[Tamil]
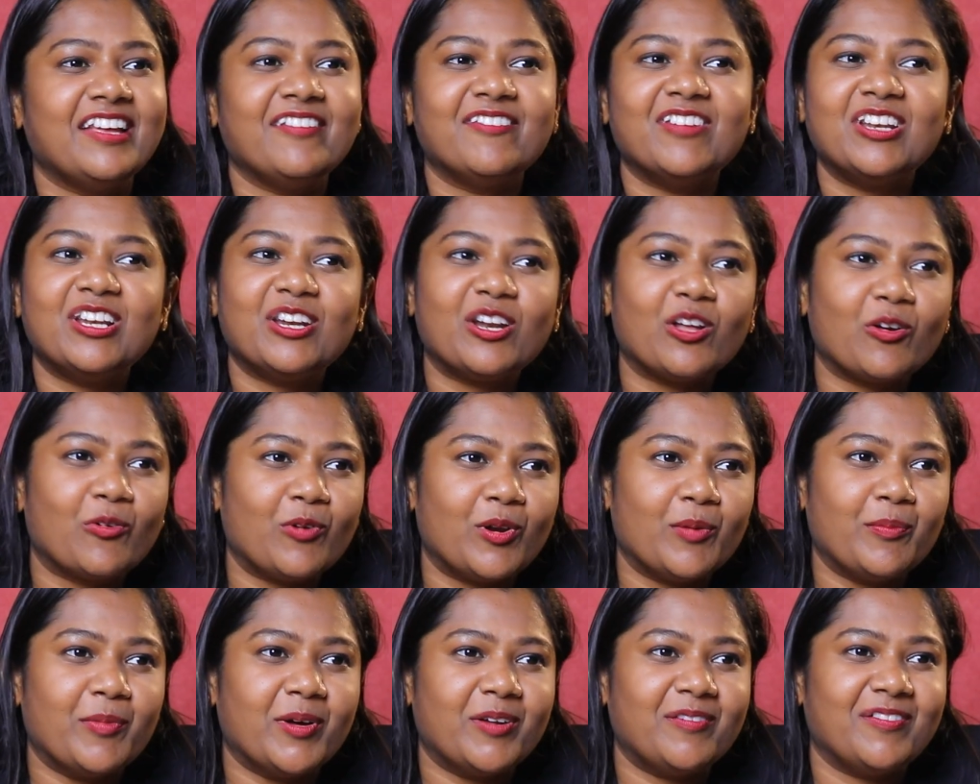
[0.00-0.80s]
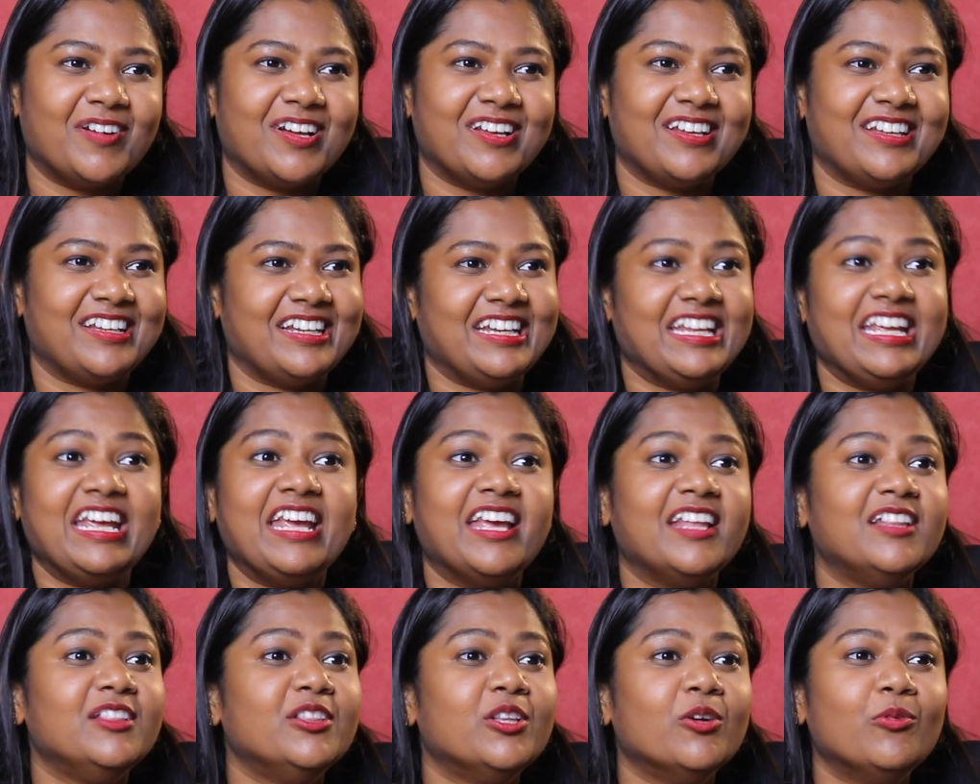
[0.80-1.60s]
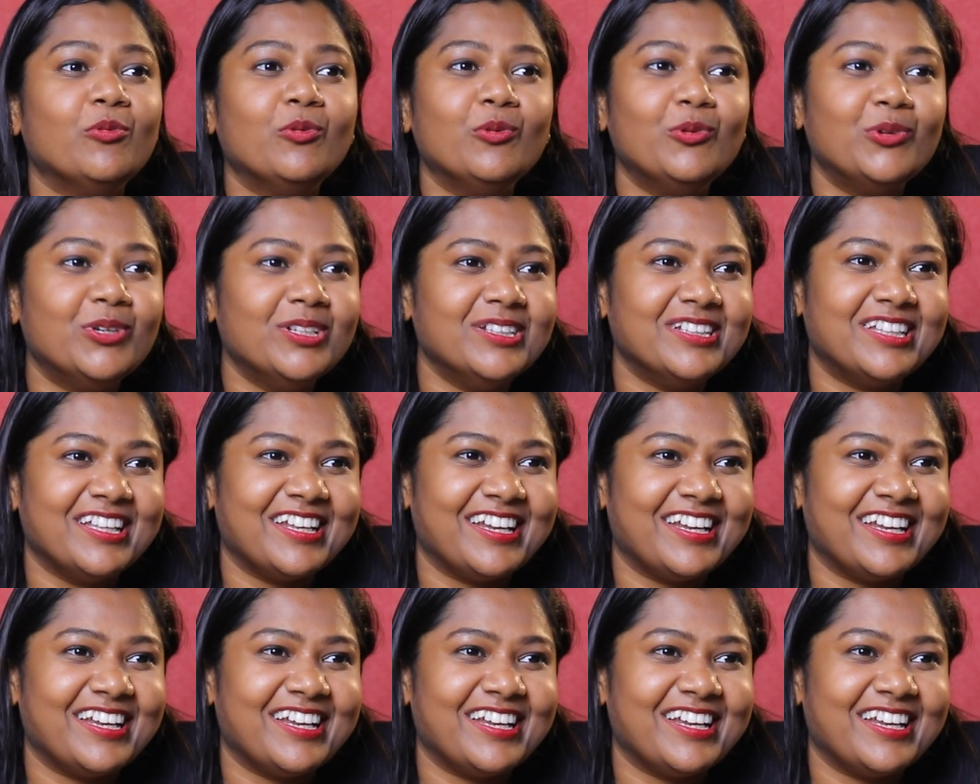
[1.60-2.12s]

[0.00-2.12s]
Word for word: தேவையில்லைன்னா கூட பரவாயில்ல நீங்க எந்த ஊருன்னு